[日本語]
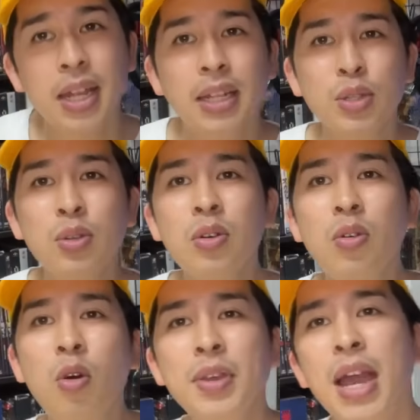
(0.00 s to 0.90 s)
で、その
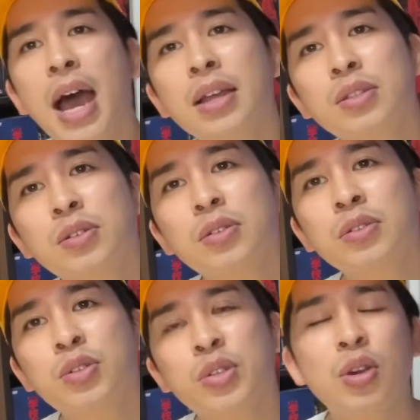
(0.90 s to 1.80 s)
ゴミが、その
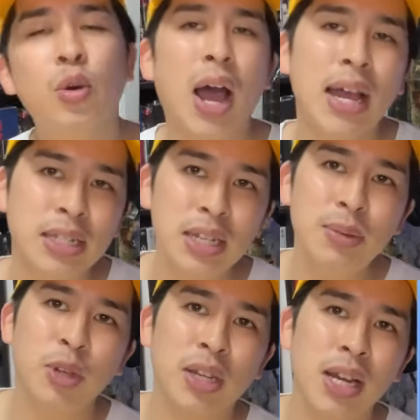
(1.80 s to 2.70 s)
主人公の足に
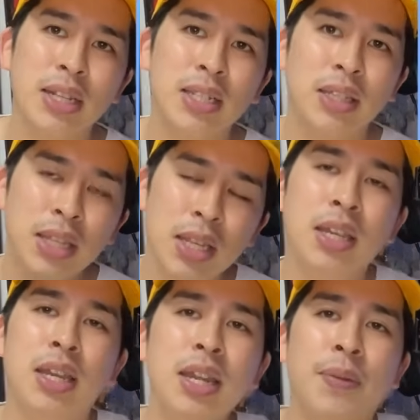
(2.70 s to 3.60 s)
も引っかかっちゃって、一
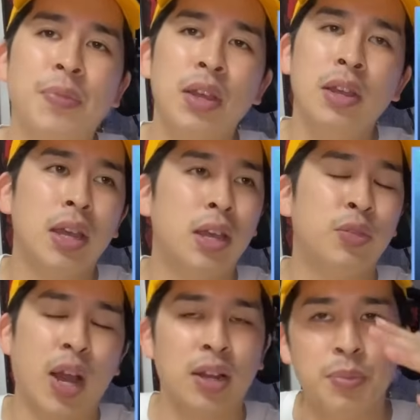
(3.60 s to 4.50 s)
気に、えー、
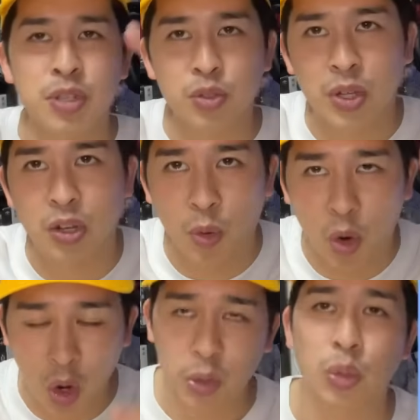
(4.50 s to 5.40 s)
深く、水深く
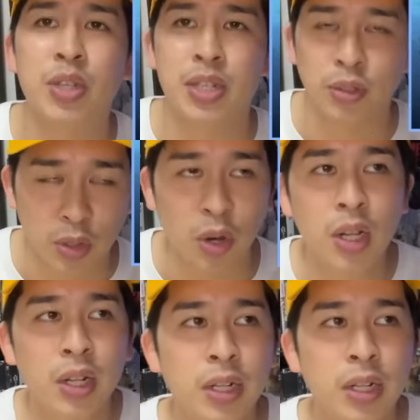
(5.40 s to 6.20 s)
ぼーっといっちゃうと。